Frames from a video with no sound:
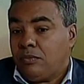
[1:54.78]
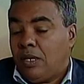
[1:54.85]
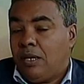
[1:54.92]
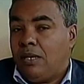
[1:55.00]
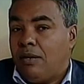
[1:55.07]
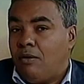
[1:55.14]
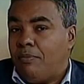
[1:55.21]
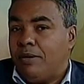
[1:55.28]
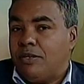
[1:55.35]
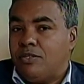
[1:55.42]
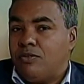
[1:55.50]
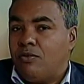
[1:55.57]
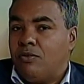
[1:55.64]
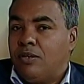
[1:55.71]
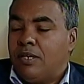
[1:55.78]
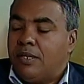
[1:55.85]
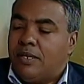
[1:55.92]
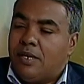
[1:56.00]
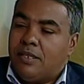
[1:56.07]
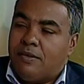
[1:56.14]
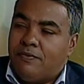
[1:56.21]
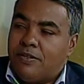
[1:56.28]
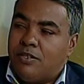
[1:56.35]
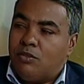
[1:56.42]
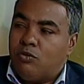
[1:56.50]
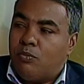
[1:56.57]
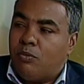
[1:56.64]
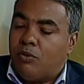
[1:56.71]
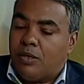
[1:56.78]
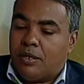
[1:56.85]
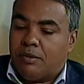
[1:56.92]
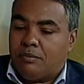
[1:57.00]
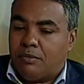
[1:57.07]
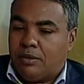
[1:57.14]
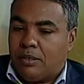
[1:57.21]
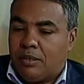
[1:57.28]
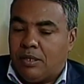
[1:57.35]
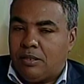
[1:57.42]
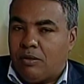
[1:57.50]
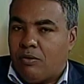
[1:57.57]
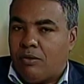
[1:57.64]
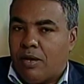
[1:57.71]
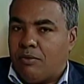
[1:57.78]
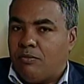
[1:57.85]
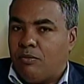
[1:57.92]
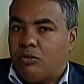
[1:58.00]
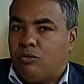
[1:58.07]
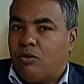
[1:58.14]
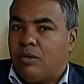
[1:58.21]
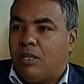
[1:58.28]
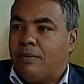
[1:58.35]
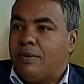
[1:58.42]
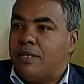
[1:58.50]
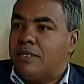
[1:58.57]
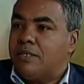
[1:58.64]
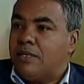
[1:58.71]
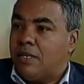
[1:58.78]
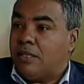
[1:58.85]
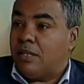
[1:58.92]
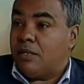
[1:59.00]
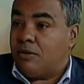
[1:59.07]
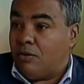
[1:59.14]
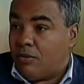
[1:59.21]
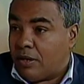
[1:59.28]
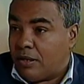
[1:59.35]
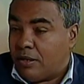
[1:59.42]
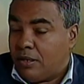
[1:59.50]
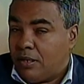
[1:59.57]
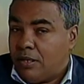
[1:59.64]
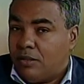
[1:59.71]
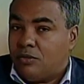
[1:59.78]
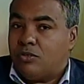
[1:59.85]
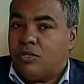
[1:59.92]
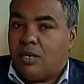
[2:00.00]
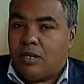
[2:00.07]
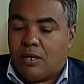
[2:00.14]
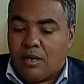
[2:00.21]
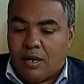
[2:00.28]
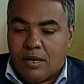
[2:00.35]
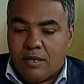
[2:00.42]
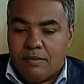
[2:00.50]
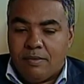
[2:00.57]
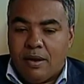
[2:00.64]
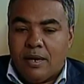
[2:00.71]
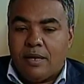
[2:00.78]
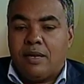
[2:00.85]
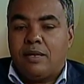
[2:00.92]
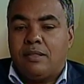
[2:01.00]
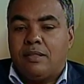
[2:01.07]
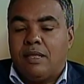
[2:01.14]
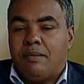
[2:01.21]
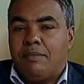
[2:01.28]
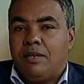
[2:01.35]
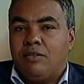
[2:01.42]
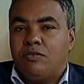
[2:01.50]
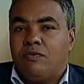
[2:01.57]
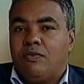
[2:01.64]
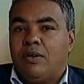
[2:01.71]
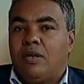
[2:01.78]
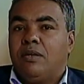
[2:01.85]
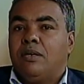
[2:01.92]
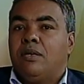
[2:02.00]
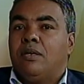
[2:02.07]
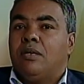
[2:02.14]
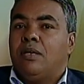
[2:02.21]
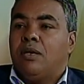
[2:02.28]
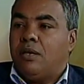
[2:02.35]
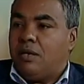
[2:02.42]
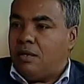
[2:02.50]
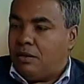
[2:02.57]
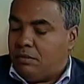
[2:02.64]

en la operación, es difícil tú poder restaurar un motor cada vez que se deteriora. Entonces, ahí va que termina el chofer eh,